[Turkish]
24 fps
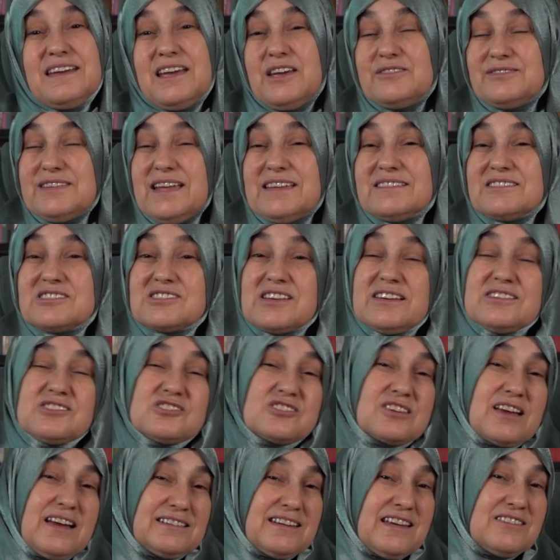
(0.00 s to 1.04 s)
evden dışarı
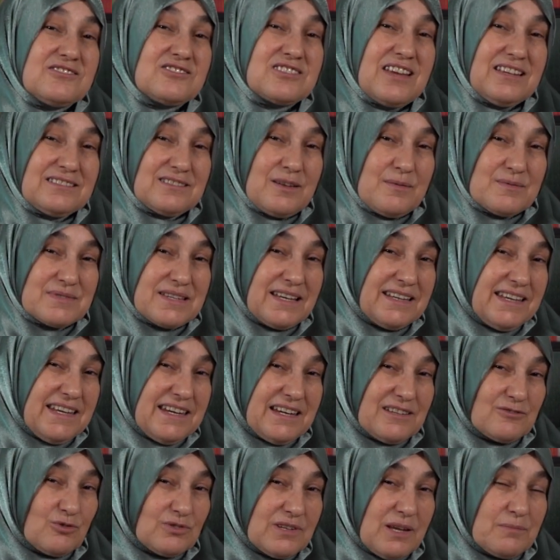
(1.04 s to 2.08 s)
çıkarken çantamıza
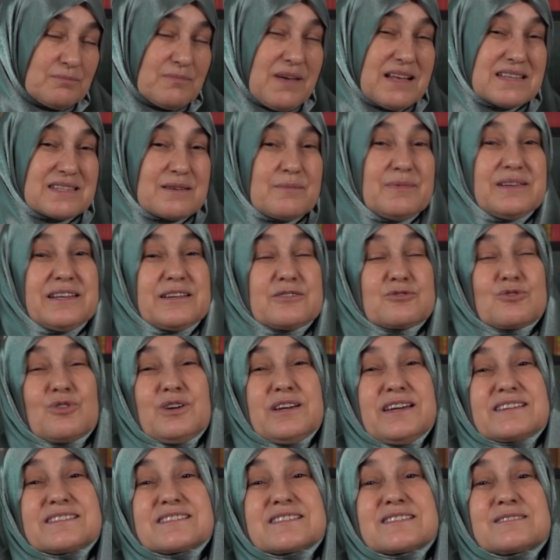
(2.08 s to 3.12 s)
gerekli olan malzemeleri
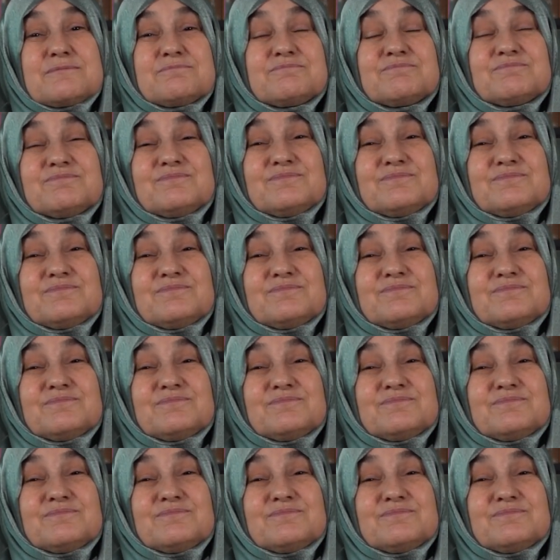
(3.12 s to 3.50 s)
koyarız.